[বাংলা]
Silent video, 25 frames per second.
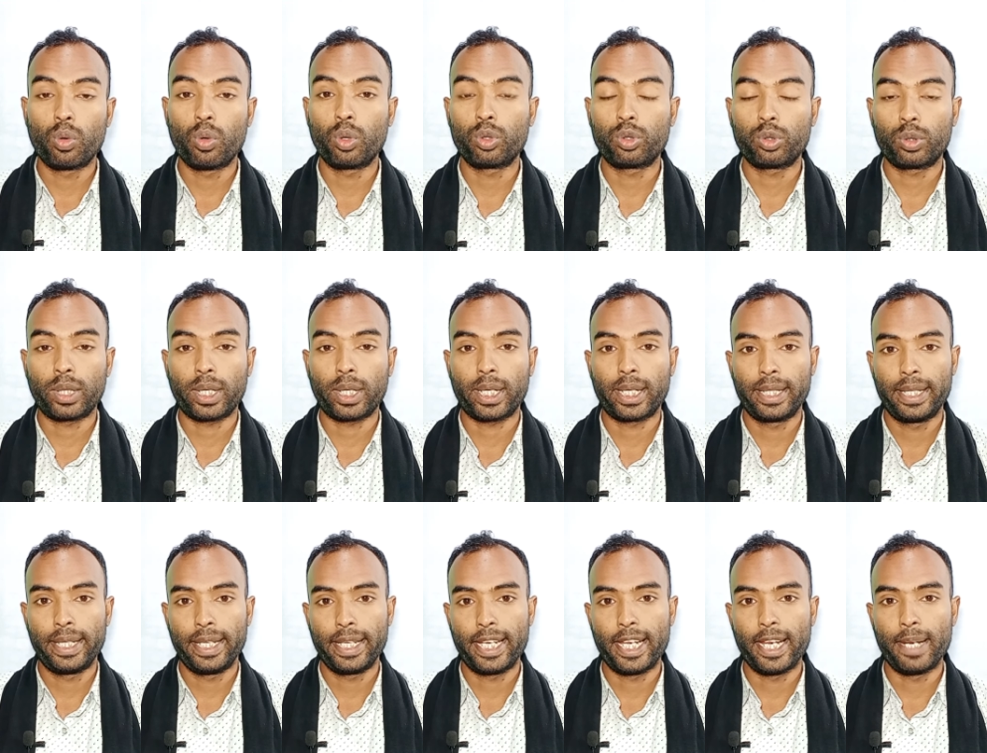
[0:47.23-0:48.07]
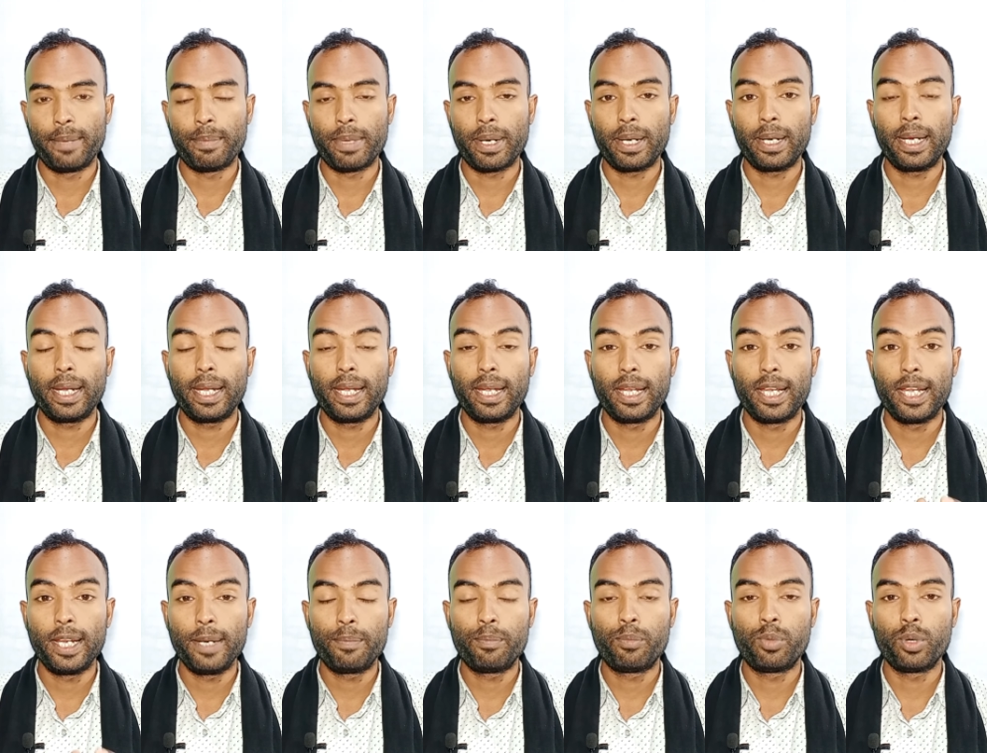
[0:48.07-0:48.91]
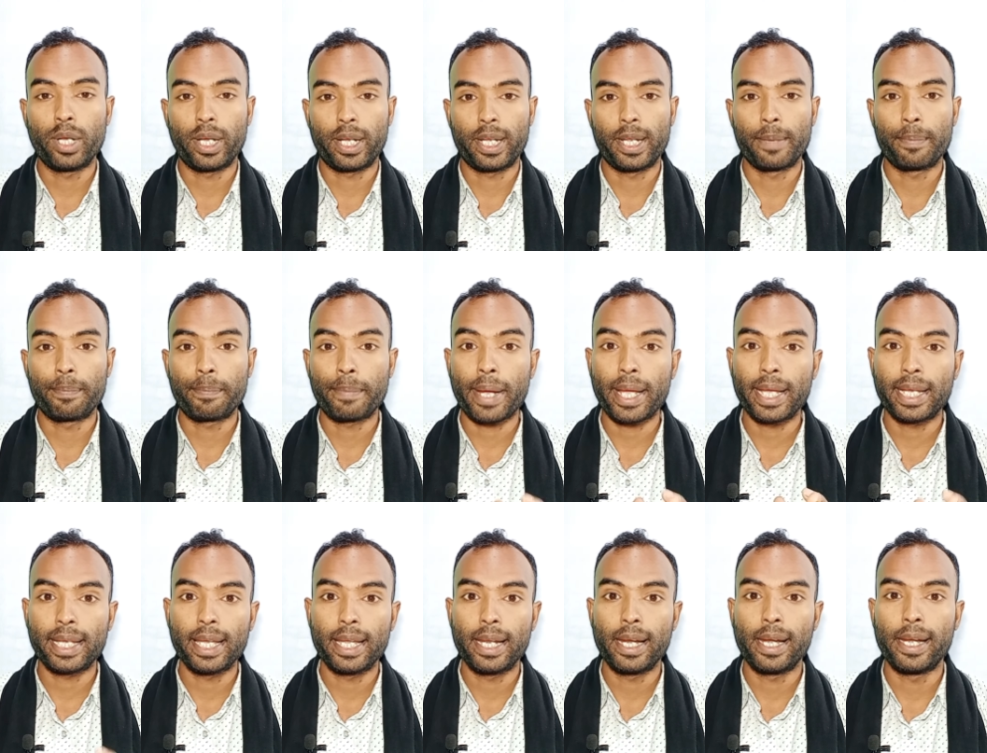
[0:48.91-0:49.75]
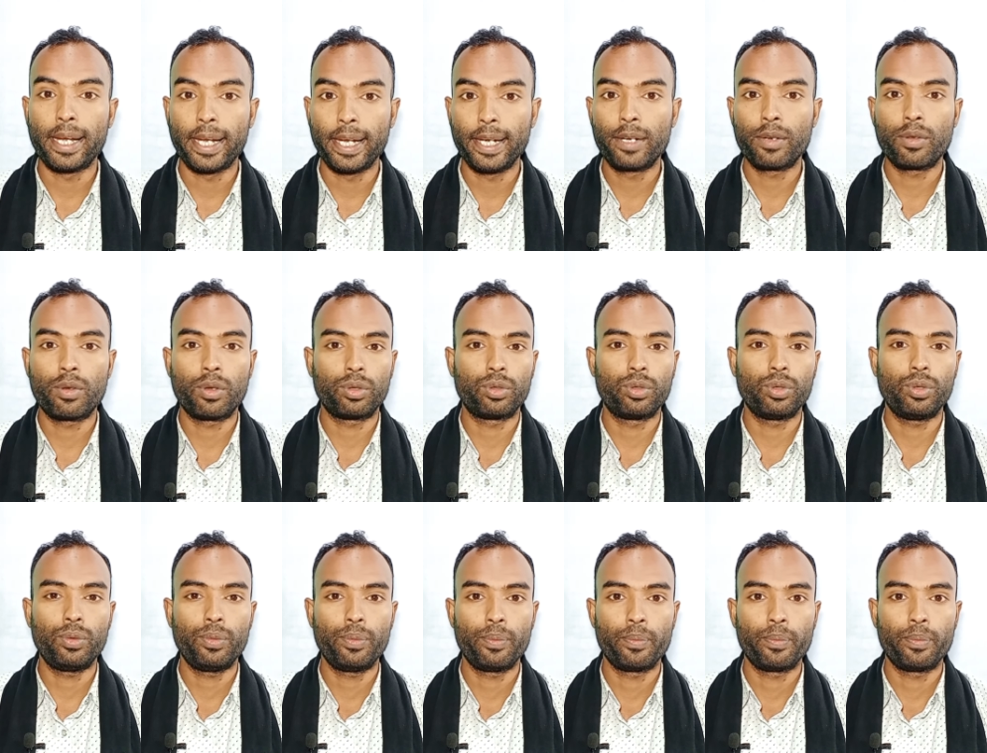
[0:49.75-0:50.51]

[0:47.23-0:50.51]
কত টাকা দিয়ে কিনবেন এই প্রোডাক্টের পাইকারি রেট কত